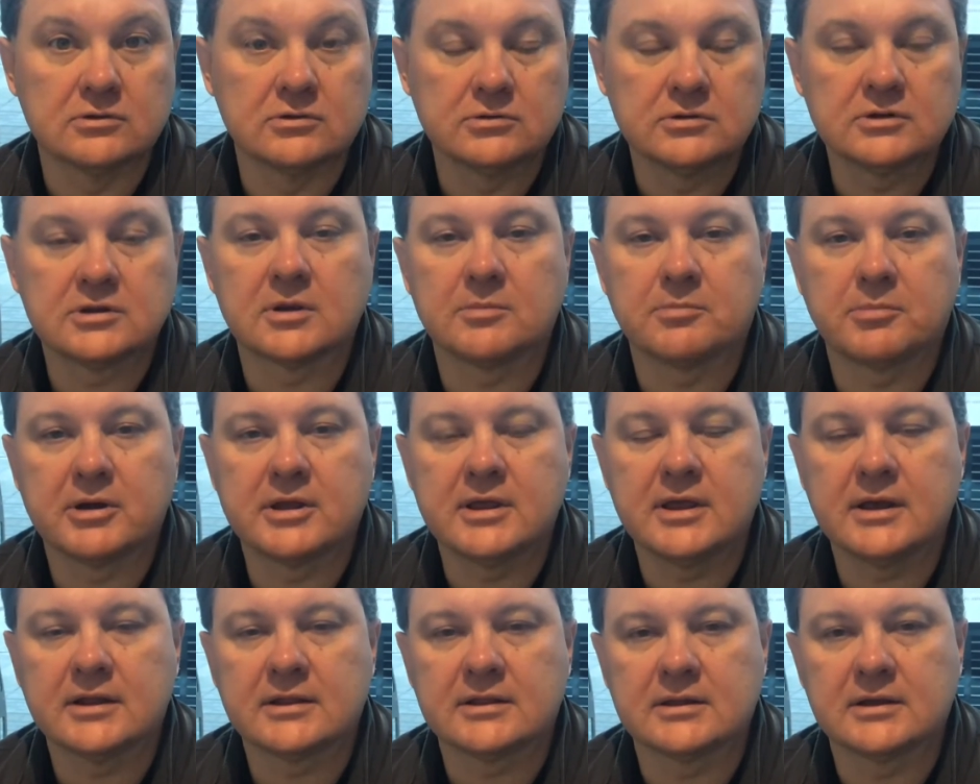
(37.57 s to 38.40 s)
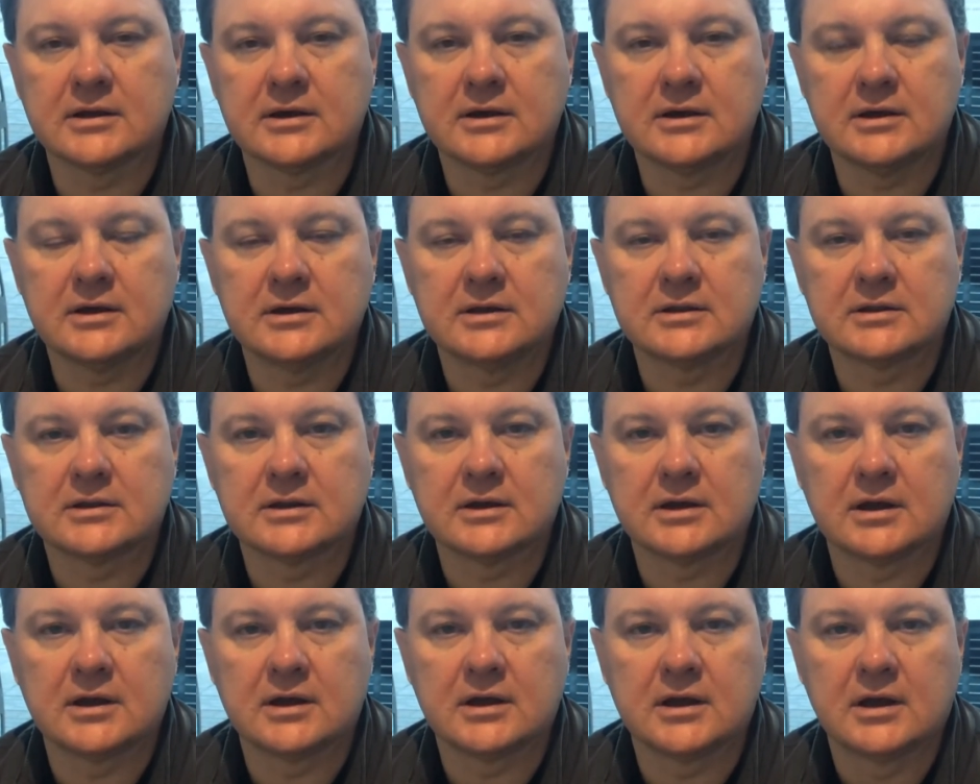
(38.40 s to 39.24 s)
Ну, это понятно,
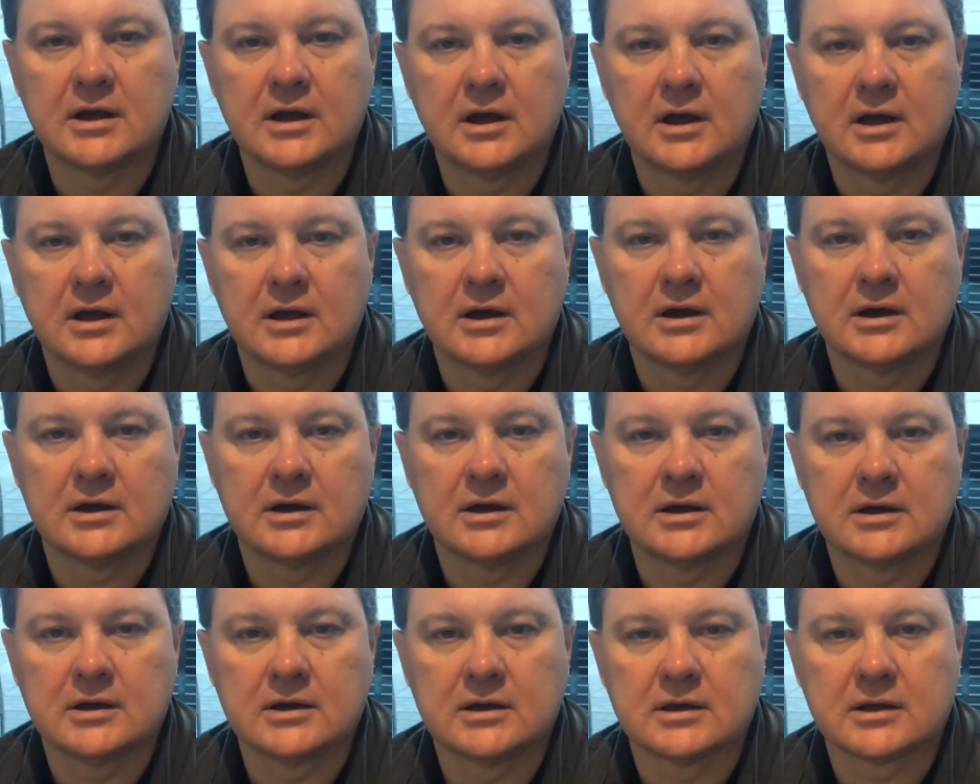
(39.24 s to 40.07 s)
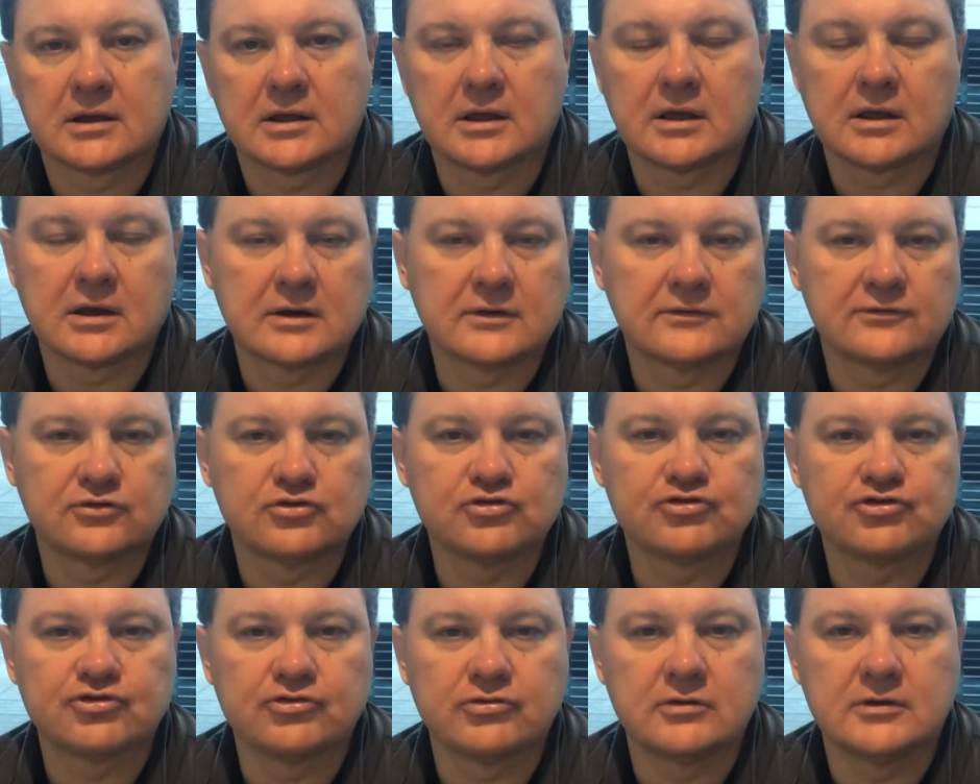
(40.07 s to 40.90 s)
это а, как раз то,
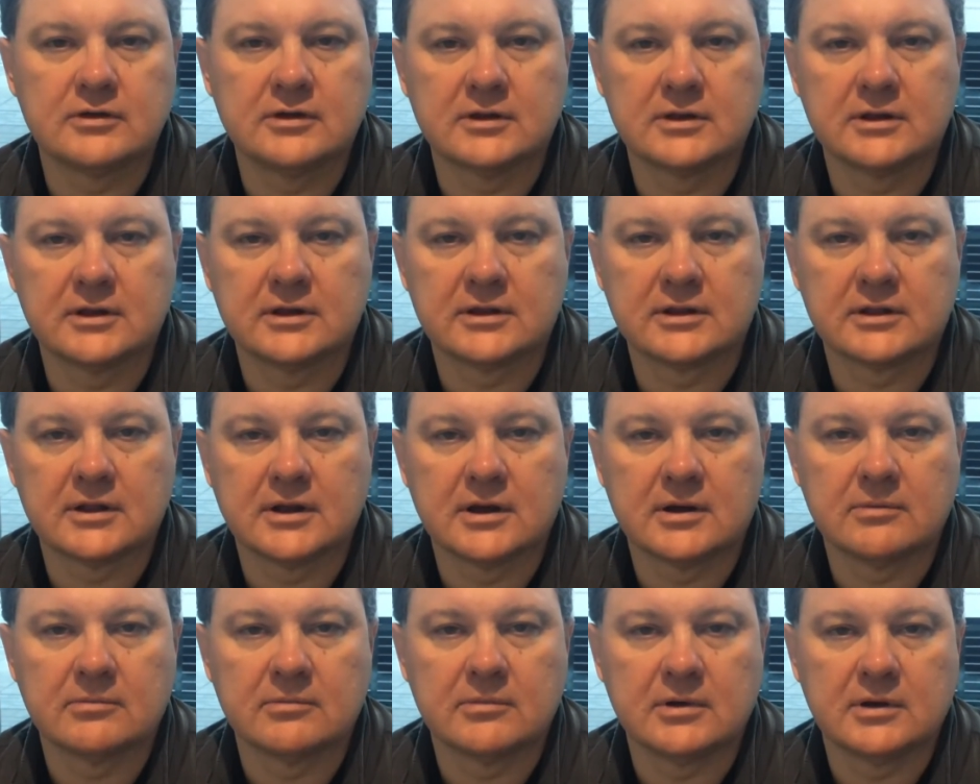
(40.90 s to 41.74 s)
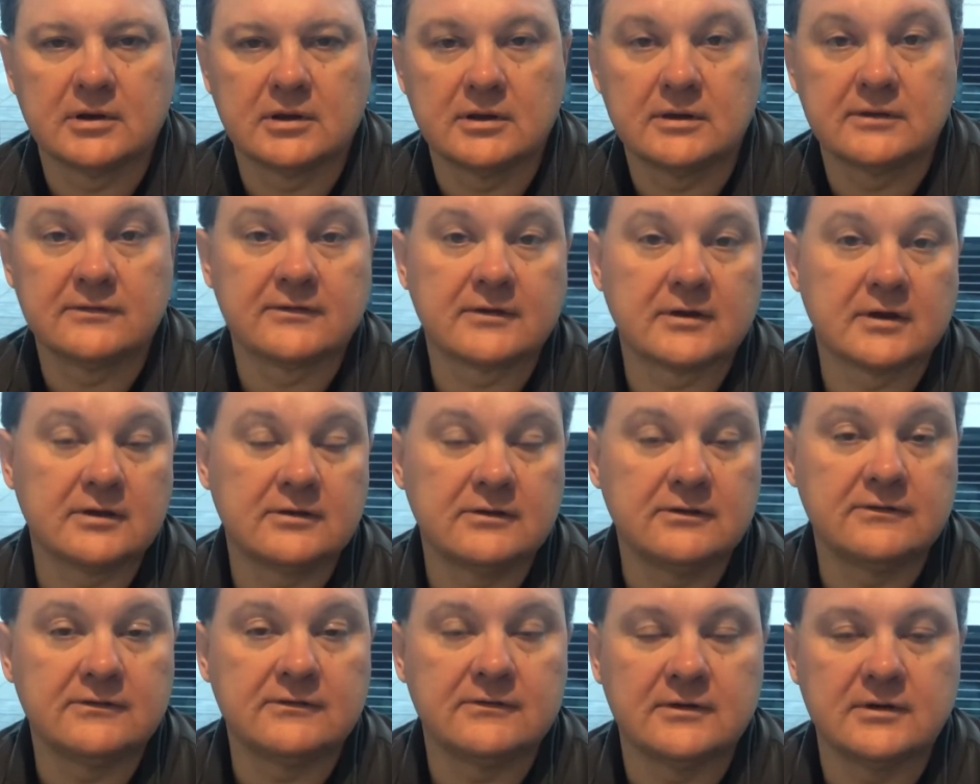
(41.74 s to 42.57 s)
что делает нам, если
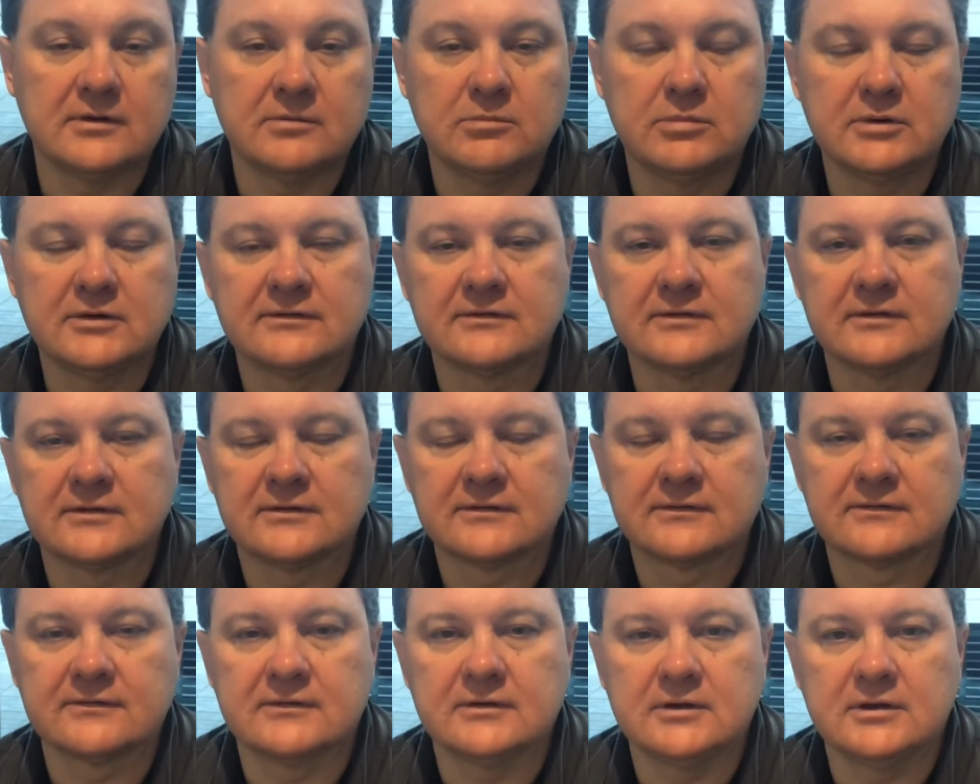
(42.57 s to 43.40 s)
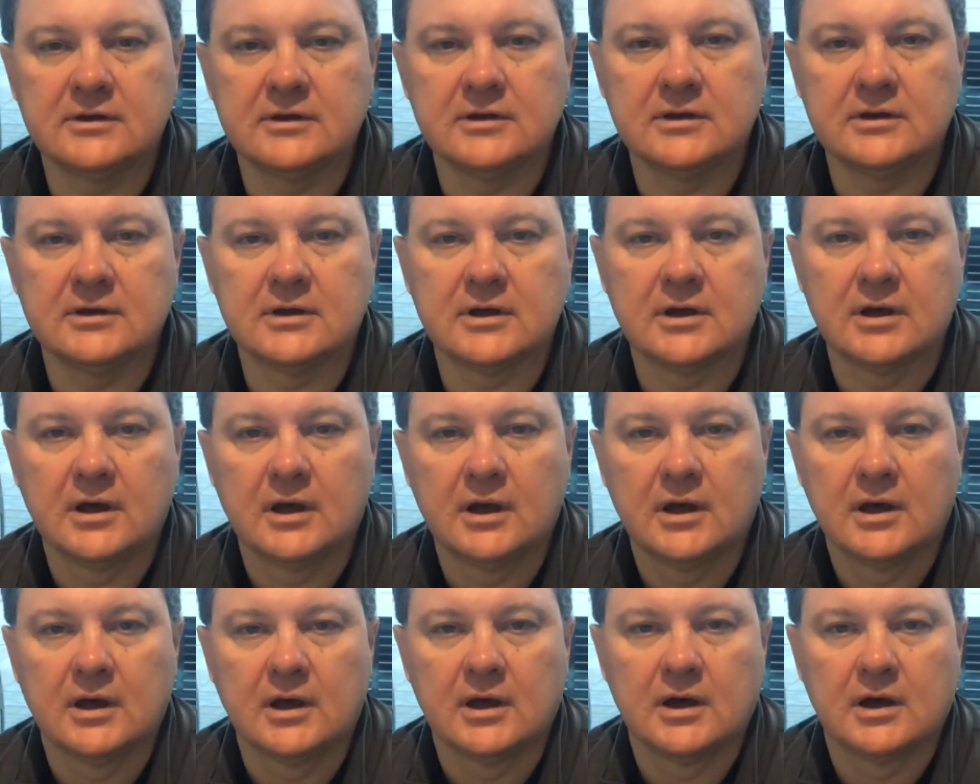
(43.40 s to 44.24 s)
хотите, и бизнес, и
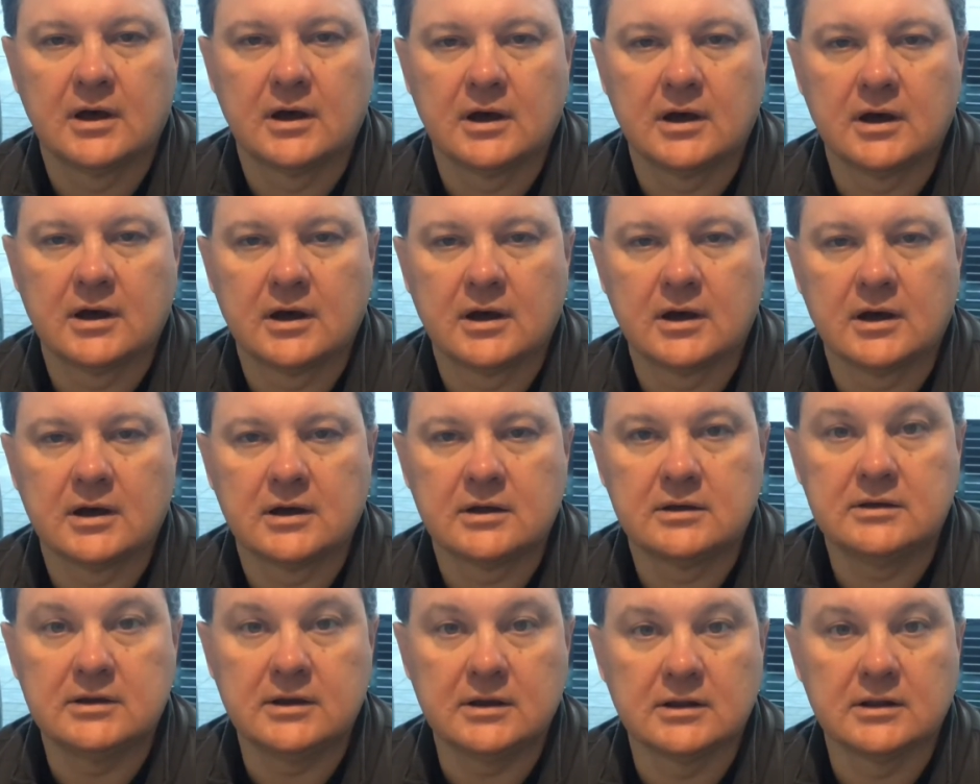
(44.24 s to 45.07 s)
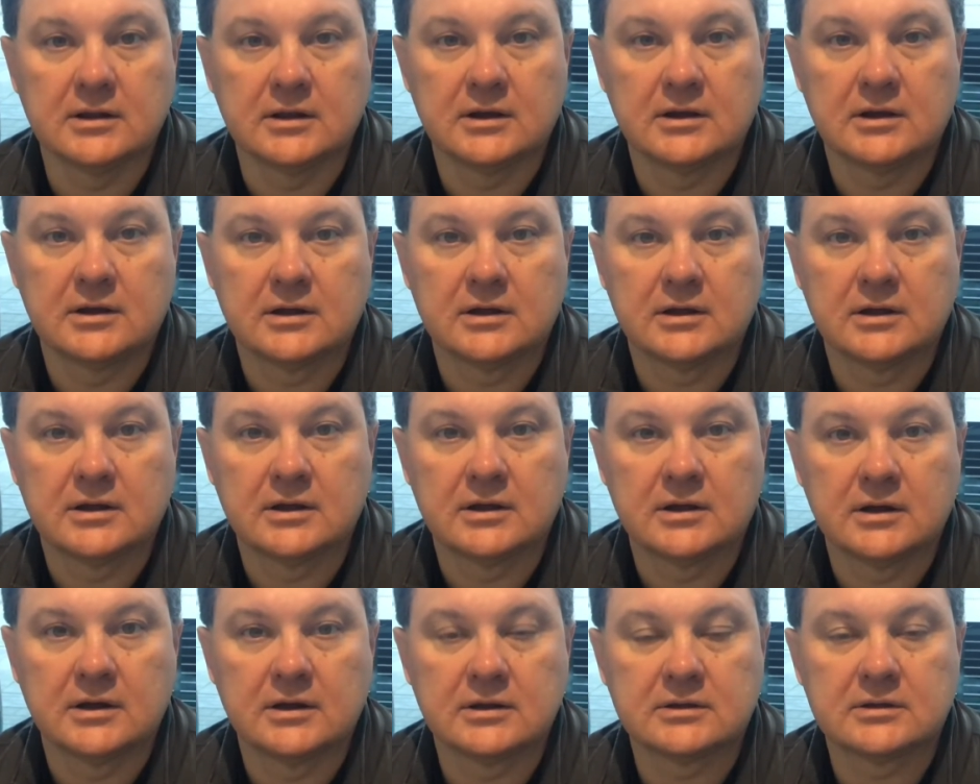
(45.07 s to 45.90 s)
а, дело.
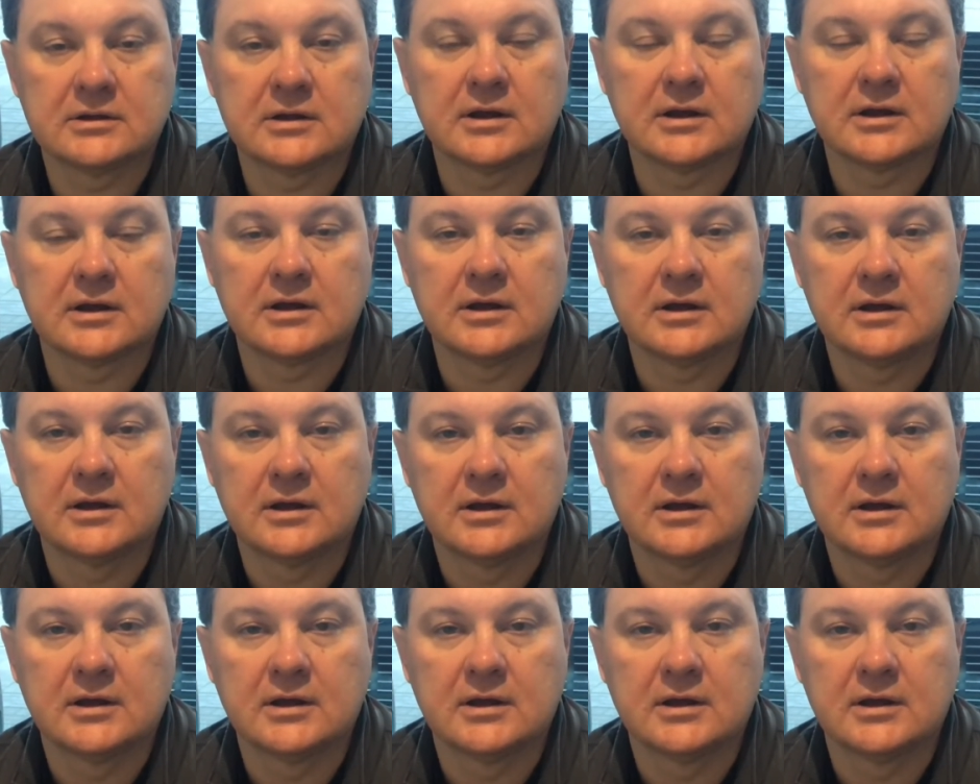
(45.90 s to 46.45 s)
Это,